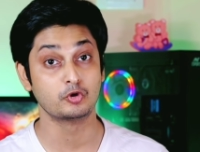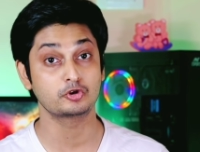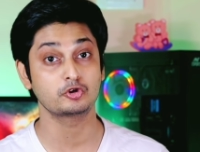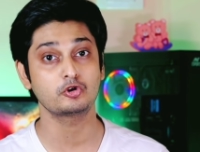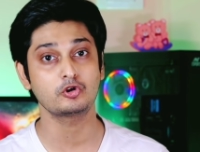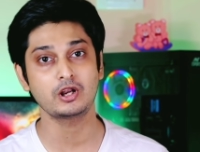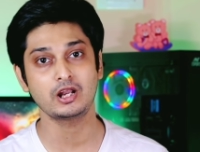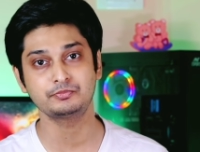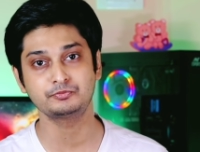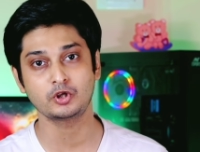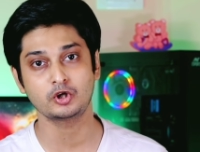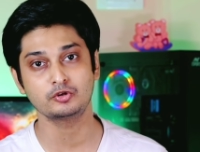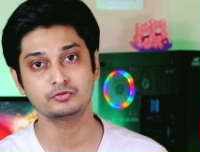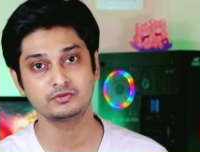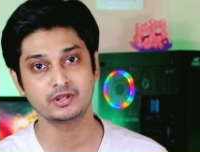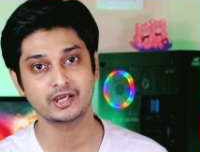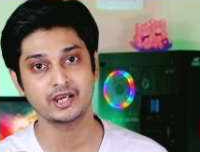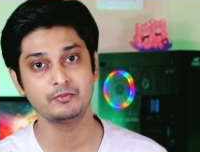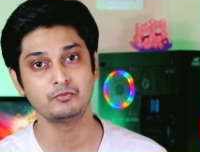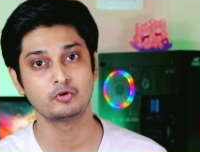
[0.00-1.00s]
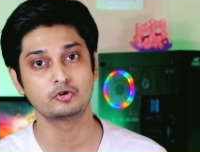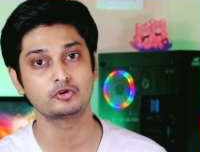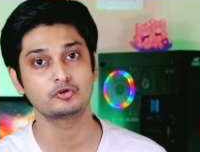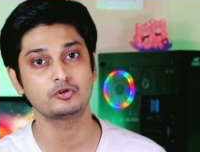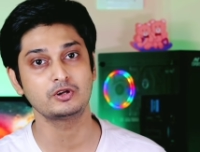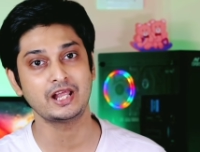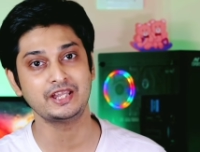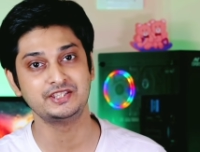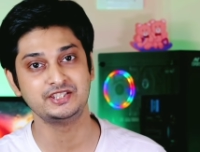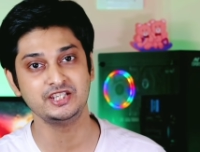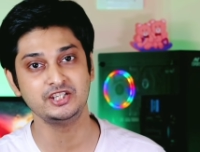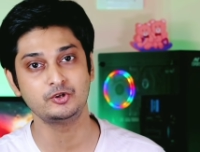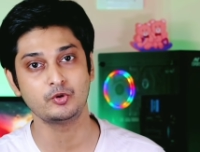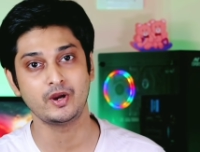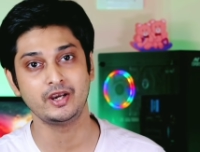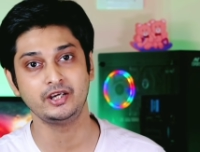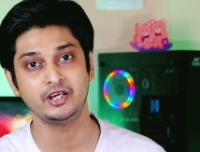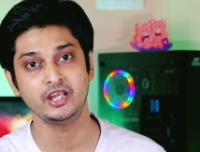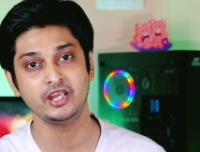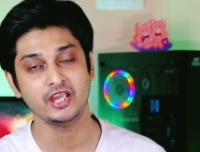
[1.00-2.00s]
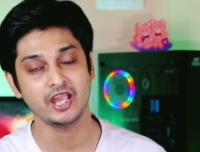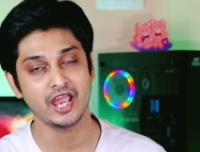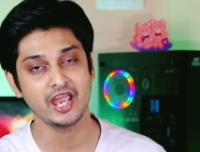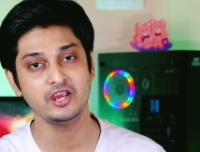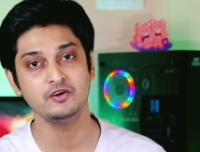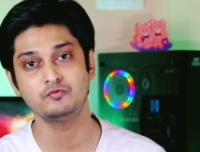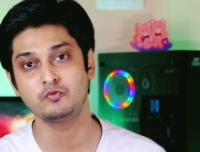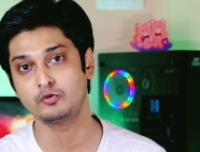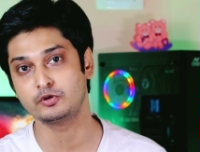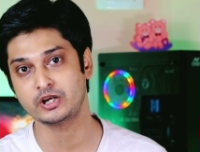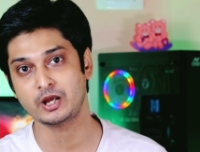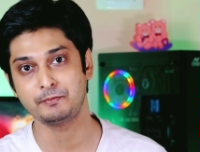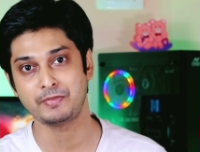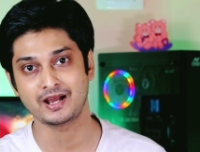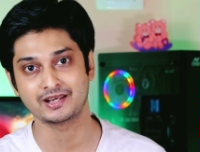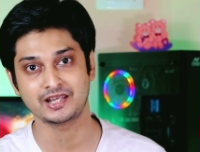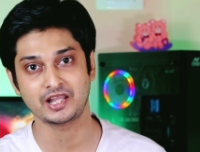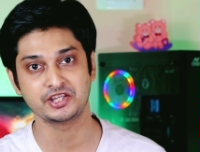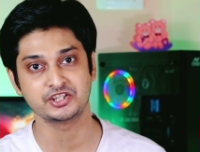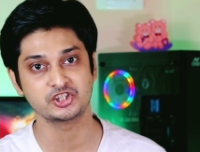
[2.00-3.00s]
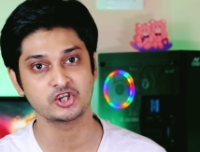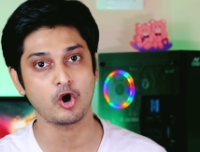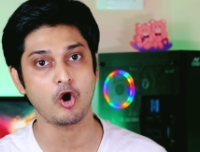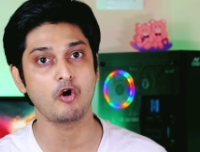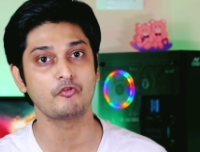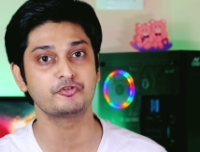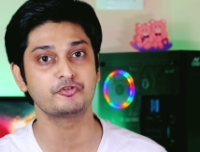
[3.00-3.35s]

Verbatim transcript: মোটোরোলার তরফ থেকে মোটোরোলা জি টোয়েন্টি এই ফোনটা বাংলাদেশে